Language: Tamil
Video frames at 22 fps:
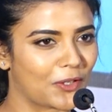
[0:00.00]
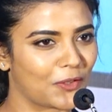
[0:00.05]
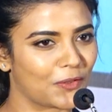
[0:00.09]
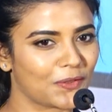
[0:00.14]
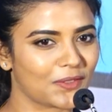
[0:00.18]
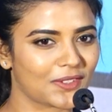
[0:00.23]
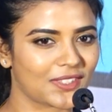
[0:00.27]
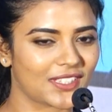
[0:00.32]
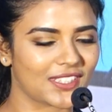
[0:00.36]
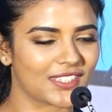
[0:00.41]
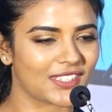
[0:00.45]

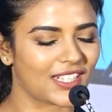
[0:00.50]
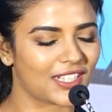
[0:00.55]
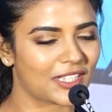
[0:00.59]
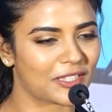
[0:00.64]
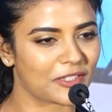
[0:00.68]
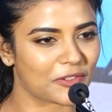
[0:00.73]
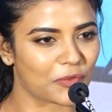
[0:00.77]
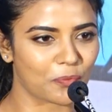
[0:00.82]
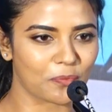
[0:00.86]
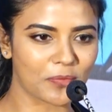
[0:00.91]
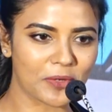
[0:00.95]
பண்ணோம் அதனால்
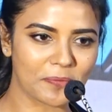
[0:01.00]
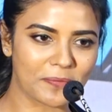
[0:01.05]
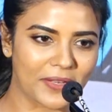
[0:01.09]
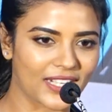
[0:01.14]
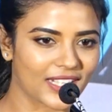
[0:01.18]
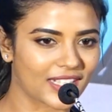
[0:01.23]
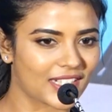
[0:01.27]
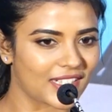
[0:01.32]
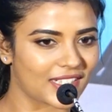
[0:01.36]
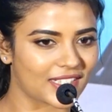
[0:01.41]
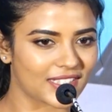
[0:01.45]
ரொம்ப
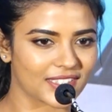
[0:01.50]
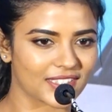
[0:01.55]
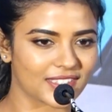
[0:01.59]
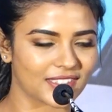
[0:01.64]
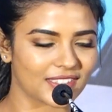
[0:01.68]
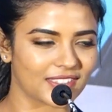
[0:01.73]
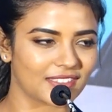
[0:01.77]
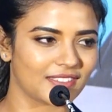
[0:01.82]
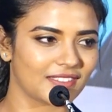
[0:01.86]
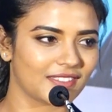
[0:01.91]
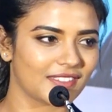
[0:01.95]
மெனக்கட்டு
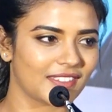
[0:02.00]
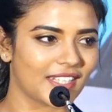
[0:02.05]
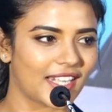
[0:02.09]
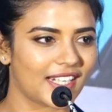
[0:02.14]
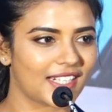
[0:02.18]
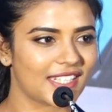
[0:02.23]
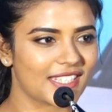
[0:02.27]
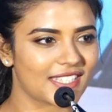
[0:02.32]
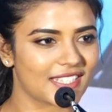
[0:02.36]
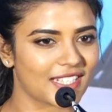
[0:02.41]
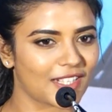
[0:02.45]

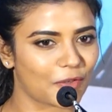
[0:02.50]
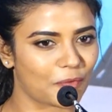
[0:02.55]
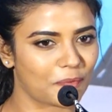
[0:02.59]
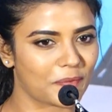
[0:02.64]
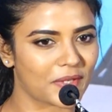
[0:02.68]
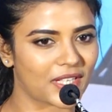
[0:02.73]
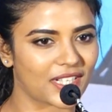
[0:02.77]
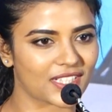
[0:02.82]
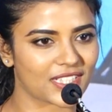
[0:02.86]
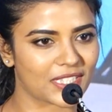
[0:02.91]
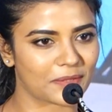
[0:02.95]
ஏடிஸ்லாம்
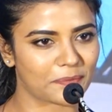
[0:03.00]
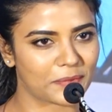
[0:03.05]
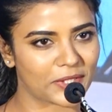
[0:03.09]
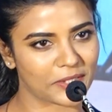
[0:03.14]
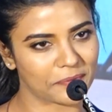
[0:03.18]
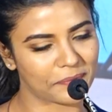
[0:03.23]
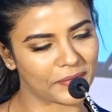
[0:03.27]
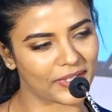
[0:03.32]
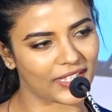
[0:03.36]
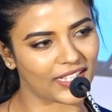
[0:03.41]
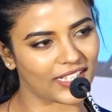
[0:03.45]
ரொம்ப
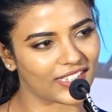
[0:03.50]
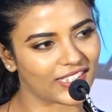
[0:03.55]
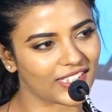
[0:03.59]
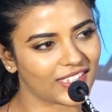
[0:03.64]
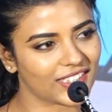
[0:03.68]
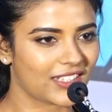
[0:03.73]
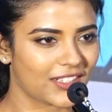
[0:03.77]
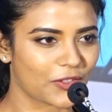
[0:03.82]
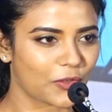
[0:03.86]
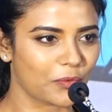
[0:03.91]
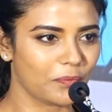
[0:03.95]
கஷ்டப்பட்டு பண்ணாங்க
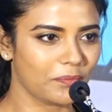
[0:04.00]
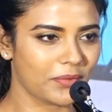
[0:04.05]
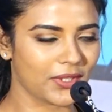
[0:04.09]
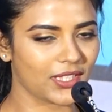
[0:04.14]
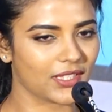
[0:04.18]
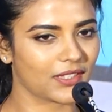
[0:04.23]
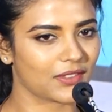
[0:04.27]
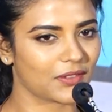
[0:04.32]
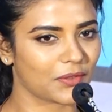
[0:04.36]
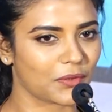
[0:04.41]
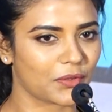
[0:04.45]
இதில் ரொம்ப
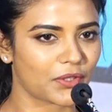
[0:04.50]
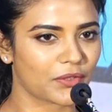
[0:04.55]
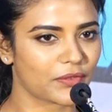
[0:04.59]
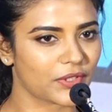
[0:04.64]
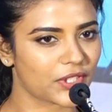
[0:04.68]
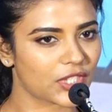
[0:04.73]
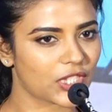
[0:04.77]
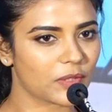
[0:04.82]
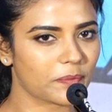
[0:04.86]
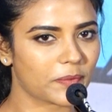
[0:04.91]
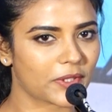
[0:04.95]
ஒரு
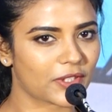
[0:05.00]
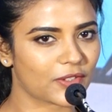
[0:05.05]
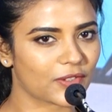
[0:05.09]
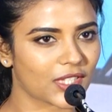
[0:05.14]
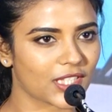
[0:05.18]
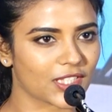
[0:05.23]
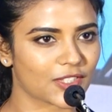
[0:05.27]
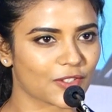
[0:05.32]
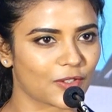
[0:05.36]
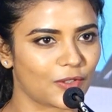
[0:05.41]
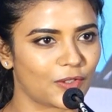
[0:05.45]
விஷயம் மட்டும்
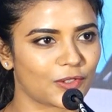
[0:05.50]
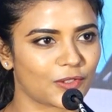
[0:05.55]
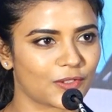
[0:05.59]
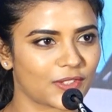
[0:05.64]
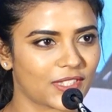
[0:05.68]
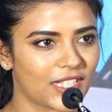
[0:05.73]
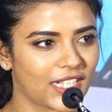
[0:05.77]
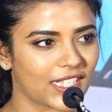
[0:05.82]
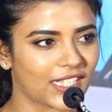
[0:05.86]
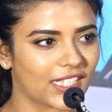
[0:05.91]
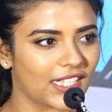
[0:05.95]
நான்
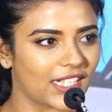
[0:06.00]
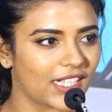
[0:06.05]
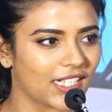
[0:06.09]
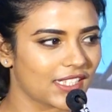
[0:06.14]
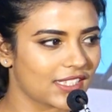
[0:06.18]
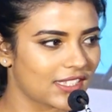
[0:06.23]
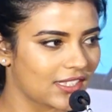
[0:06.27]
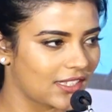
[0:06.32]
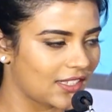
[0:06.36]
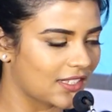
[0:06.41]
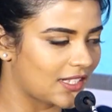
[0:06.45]
சொல்லணும்னு நினைக்கிறேன்
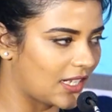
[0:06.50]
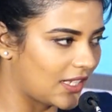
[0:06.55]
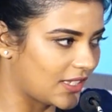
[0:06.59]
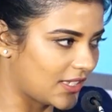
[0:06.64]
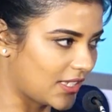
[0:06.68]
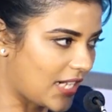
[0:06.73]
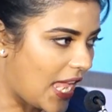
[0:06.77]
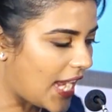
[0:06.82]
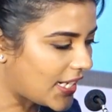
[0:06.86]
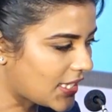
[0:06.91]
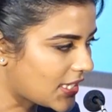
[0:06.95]
சார்
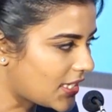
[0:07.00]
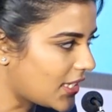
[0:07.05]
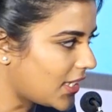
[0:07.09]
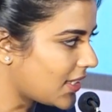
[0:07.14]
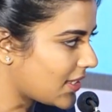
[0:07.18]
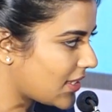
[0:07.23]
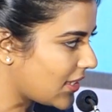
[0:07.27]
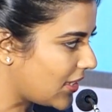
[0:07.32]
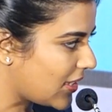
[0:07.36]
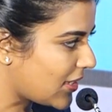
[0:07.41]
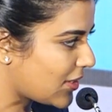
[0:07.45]

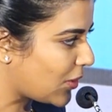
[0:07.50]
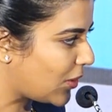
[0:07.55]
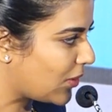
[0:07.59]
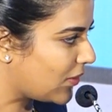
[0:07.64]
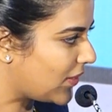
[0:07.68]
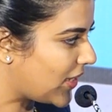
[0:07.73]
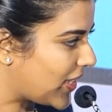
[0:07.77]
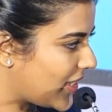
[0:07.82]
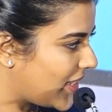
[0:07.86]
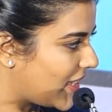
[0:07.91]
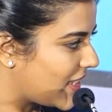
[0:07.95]
ஆக்சுவலாக சார்
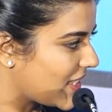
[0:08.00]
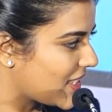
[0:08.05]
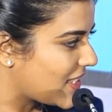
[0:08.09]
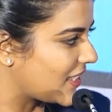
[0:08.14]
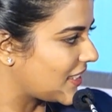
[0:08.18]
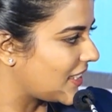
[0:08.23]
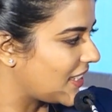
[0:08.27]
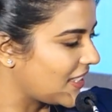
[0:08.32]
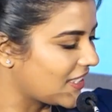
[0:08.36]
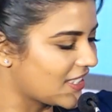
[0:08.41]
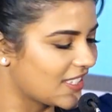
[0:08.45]
சொல்லுவார்னு
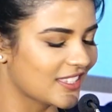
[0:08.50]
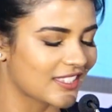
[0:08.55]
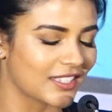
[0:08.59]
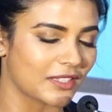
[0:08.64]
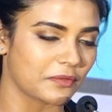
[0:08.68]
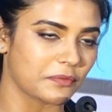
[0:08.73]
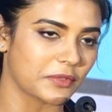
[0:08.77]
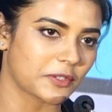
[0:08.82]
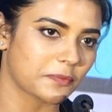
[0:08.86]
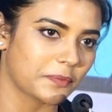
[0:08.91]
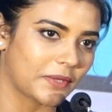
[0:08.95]
நினச்சேன் கிங்ஸின்
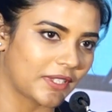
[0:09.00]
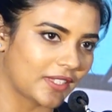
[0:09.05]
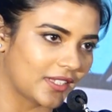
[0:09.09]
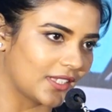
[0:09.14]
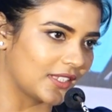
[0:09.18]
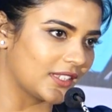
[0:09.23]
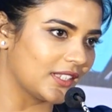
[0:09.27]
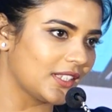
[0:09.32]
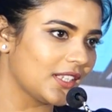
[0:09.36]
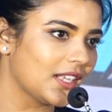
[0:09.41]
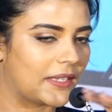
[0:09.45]
சார் மிஸ்
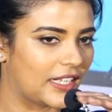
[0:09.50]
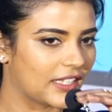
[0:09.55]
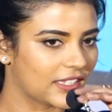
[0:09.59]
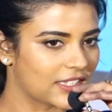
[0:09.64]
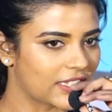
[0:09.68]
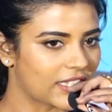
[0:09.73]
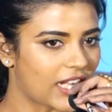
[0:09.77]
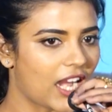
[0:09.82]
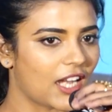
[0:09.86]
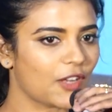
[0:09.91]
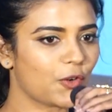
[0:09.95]
பண்ணிட்டாரு
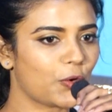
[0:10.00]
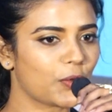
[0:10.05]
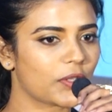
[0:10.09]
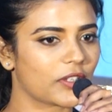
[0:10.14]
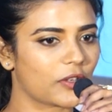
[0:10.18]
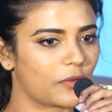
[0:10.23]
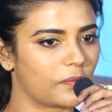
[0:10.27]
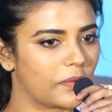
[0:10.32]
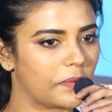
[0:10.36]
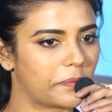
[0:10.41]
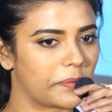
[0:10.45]
எனக்கு கார் ஓட்ட
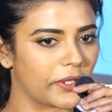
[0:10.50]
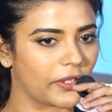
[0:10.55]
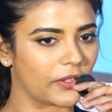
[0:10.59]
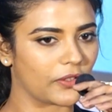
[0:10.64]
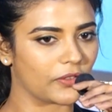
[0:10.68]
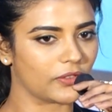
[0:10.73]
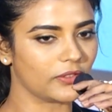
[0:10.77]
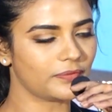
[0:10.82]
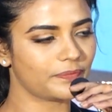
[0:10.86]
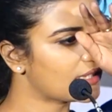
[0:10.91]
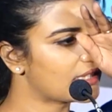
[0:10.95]
ரொம்ப
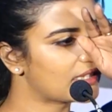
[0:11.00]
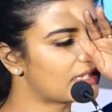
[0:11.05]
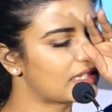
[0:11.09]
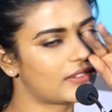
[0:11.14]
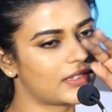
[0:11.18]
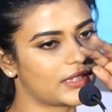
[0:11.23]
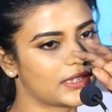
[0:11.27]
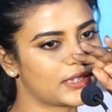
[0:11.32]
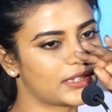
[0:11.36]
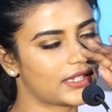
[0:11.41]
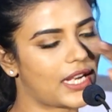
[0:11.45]
பிடிக்கும் இதில்
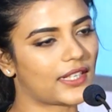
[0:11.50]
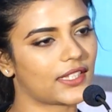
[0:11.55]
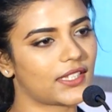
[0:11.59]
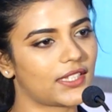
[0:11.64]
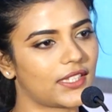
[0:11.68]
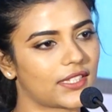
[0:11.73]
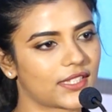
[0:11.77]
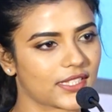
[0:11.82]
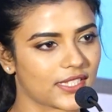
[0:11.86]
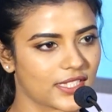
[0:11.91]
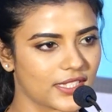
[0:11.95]
வந்து
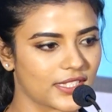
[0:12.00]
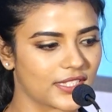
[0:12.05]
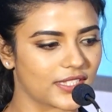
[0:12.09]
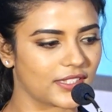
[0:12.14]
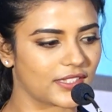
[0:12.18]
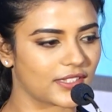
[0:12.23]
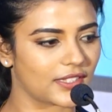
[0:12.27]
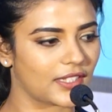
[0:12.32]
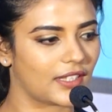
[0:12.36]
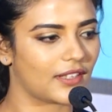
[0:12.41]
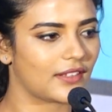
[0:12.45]
அனல் அரிசு
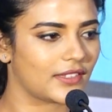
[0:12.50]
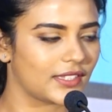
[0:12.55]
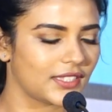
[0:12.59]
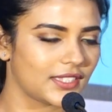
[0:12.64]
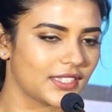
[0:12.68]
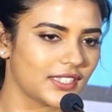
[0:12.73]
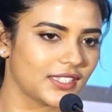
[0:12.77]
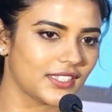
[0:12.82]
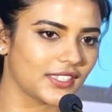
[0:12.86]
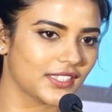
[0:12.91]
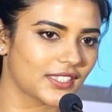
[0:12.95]
சார் தான்
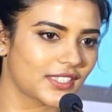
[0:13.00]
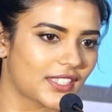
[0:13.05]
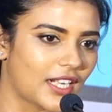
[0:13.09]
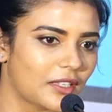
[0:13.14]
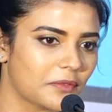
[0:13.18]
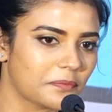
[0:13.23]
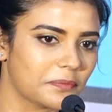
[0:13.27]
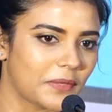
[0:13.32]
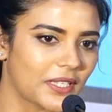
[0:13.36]
வந்து ஸ்டண்ட்